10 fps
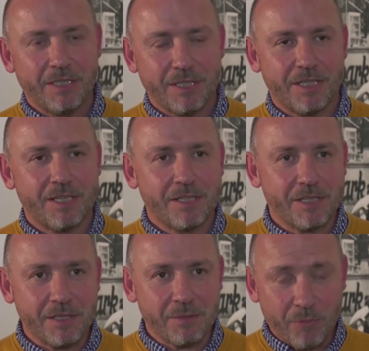Das heißt
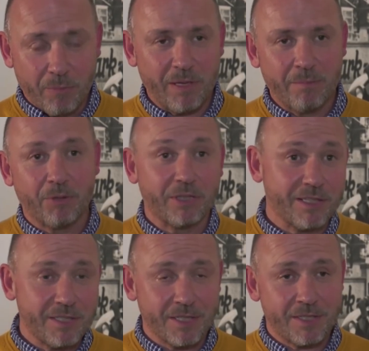also, das Problem
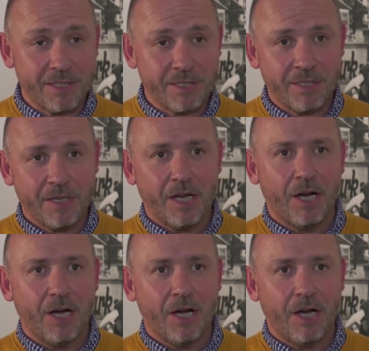potenziert sich